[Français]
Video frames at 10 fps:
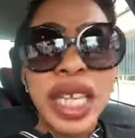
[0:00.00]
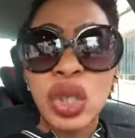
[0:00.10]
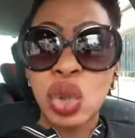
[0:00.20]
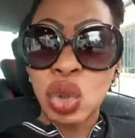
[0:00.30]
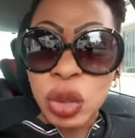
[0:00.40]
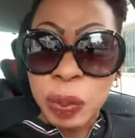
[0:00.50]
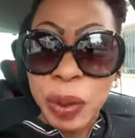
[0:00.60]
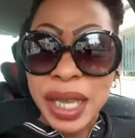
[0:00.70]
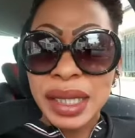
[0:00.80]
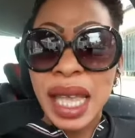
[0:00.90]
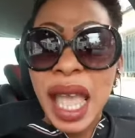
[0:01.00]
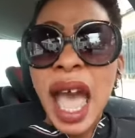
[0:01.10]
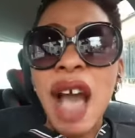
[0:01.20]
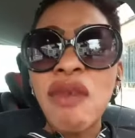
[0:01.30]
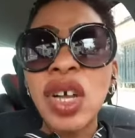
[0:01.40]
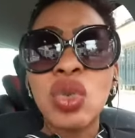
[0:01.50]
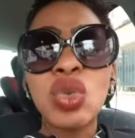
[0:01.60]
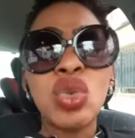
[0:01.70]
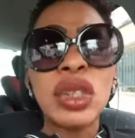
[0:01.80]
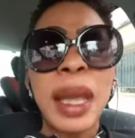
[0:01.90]
des suspenses, avoir
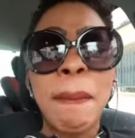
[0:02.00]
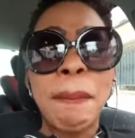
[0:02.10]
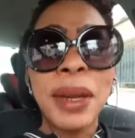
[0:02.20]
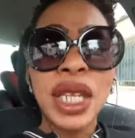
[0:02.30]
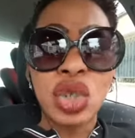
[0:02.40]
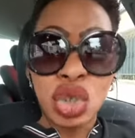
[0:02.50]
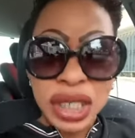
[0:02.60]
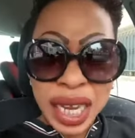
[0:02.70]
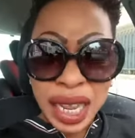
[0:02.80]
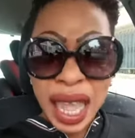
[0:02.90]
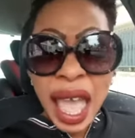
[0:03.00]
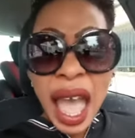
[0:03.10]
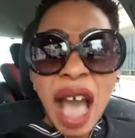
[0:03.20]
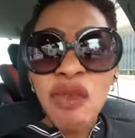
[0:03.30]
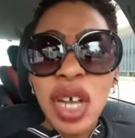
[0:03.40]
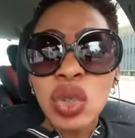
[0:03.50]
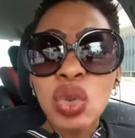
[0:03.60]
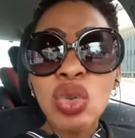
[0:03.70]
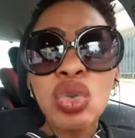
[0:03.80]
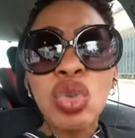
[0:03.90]
toujours des préjugés, avoir
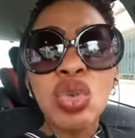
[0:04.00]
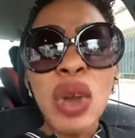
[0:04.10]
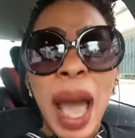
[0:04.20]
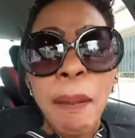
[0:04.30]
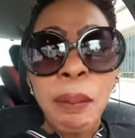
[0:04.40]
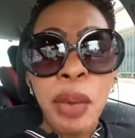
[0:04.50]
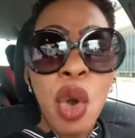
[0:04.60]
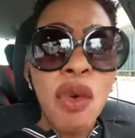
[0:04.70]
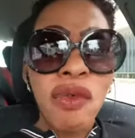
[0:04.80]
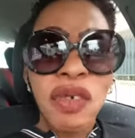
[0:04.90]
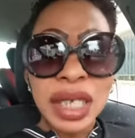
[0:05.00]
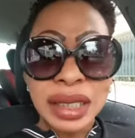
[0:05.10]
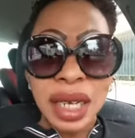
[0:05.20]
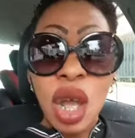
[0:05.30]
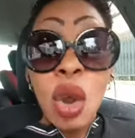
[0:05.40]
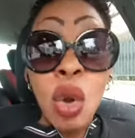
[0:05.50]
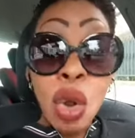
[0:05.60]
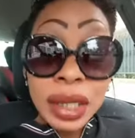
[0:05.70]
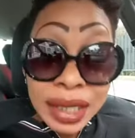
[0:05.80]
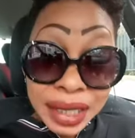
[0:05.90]
toujours la peur au ventre.
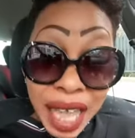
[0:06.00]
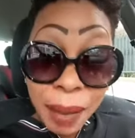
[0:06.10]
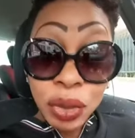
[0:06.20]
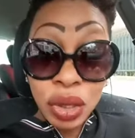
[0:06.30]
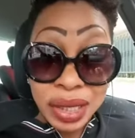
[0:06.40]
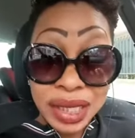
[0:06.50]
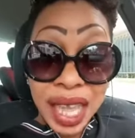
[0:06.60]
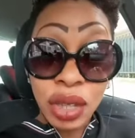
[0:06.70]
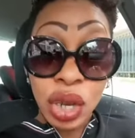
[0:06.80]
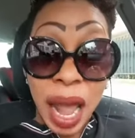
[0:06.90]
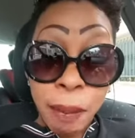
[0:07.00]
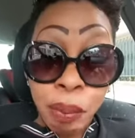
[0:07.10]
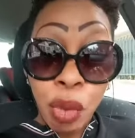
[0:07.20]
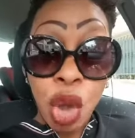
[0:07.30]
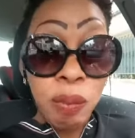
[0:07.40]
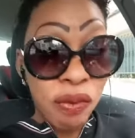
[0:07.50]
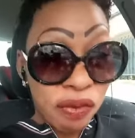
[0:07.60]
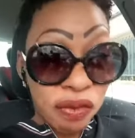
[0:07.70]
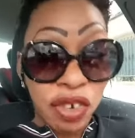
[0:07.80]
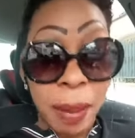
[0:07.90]
Le diable se sert de la peur pour
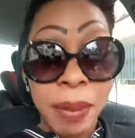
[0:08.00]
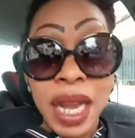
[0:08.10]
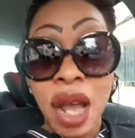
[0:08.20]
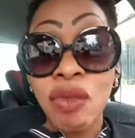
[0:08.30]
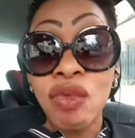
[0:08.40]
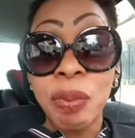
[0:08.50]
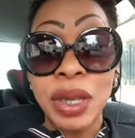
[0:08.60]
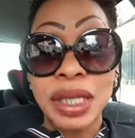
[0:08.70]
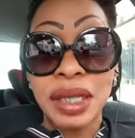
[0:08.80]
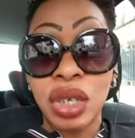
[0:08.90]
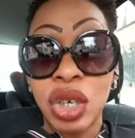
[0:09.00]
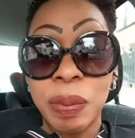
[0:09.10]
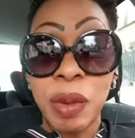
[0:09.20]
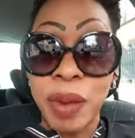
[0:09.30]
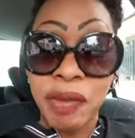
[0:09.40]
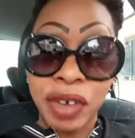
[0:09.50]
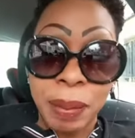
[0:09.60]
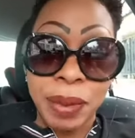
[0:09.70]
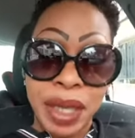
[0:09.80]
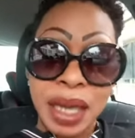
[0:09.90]
frapper là où vous pensez qu'il ne peut pas
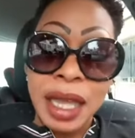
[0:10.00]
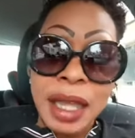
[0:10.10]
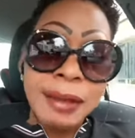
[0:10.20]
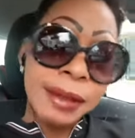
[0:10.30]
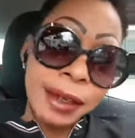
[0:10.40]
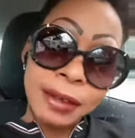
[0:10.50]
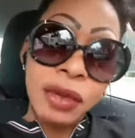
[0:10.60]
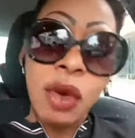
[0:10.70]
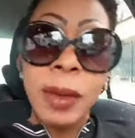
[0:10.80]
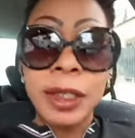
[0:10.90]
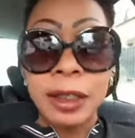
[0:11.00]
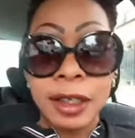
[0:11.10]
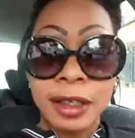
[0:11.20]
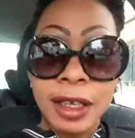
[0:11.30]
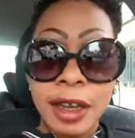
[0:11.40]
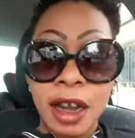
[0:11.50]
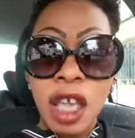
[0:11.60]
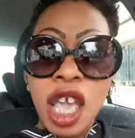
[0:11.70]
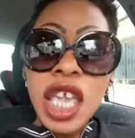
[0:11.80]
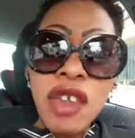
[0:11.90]
frapper. Tranquillement, tranquille.
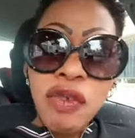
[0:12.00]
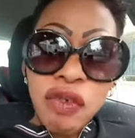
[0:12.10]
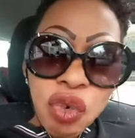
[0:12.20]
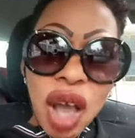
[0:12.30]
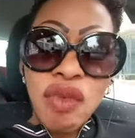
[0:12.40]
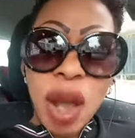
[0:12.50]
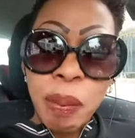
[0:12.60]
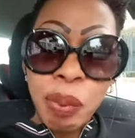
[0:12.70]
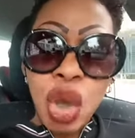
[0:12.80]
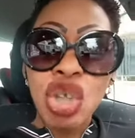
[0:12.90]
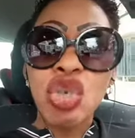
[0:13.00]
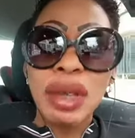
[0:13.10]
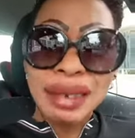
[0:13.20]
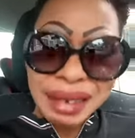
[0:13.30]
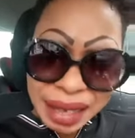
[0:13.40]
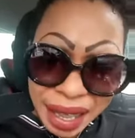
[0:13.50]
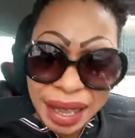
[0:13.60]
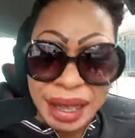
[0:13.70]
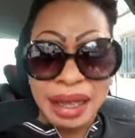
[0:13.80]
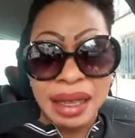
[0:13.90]
Il faut avoir peur de rien